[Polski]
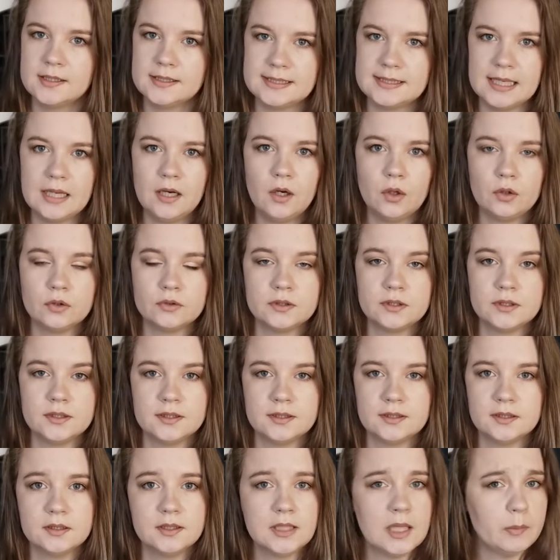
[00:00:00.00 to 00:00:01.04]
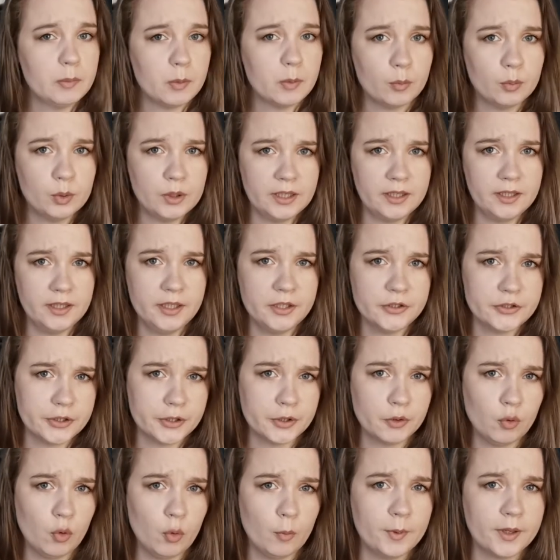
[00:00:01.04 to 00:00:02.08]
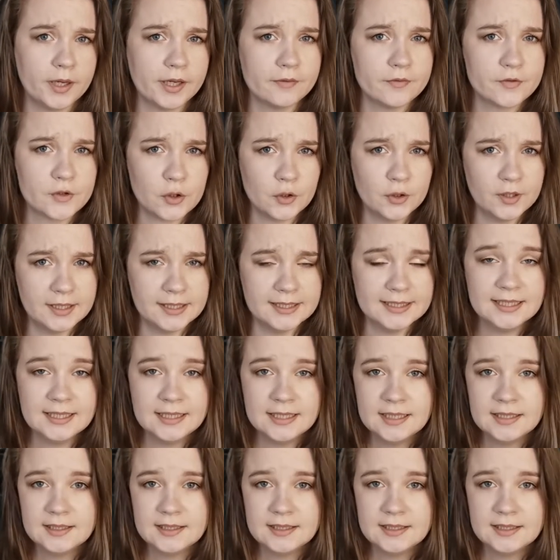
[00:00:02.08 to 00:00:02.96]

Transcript: zaloty najpopularniejszego chłopaka w szkole.